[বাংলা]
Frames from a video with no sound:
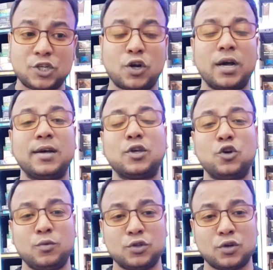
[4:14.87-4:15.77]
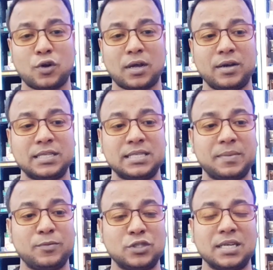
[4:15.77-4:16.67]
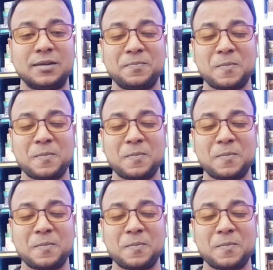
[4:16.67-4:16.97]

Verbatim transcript: সহায়তা অনুমোদন করা হয়েছে আপনি বুঝছেন